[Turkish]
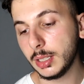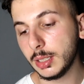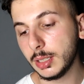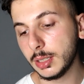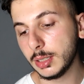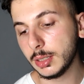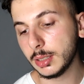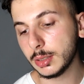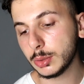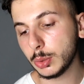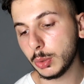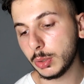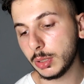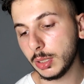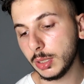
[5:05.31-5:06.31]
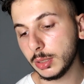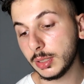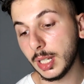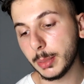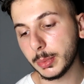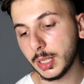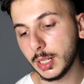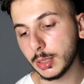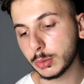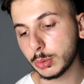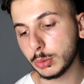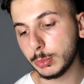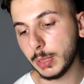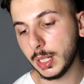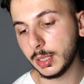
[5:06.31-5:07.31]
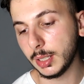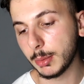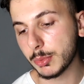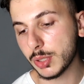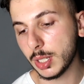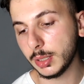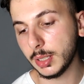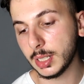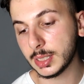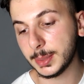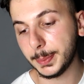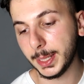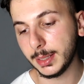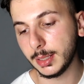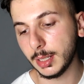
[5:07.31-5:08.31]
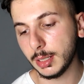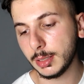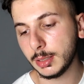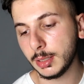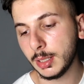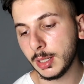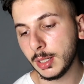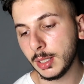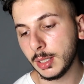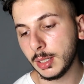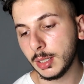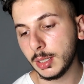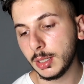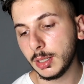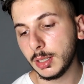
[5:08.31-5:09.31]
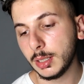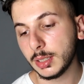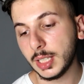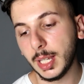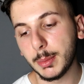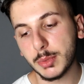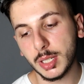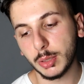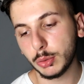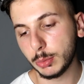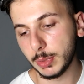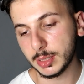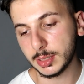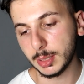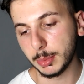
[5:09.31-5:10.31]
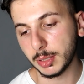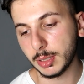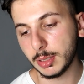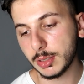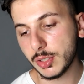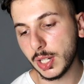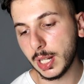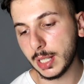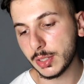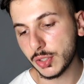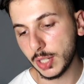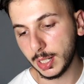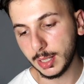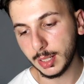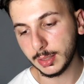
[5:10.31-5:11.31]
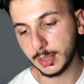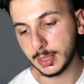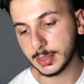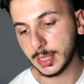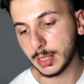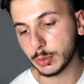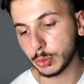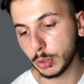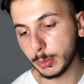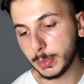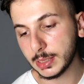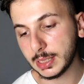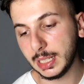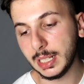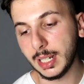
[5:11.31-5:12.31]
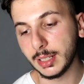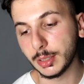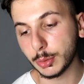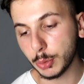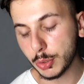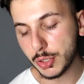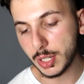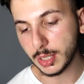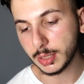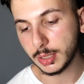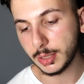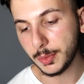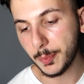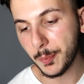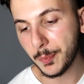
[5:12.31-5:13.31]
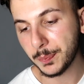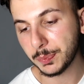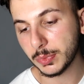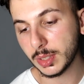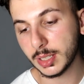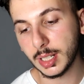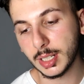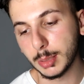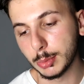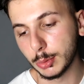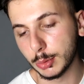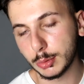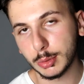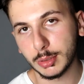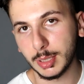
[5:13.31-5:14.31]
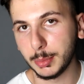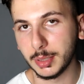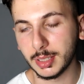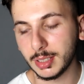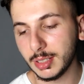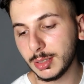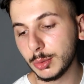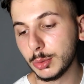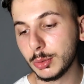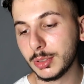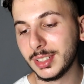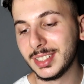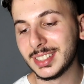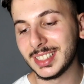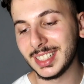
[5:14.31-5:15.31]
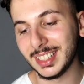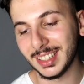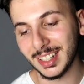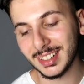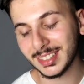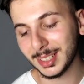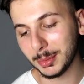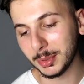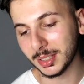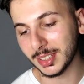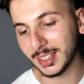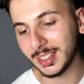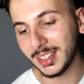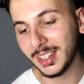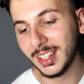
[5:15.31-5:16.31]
ee, sonra Damla Altun, Meryem Can, Aspenya, Kemcan Durmaz tabii ki, Ceren Ceylan, Ezer Solmaz, İlayda Koçak, Gaga Bulut tabii ki, Nurdi Sina tabii ki,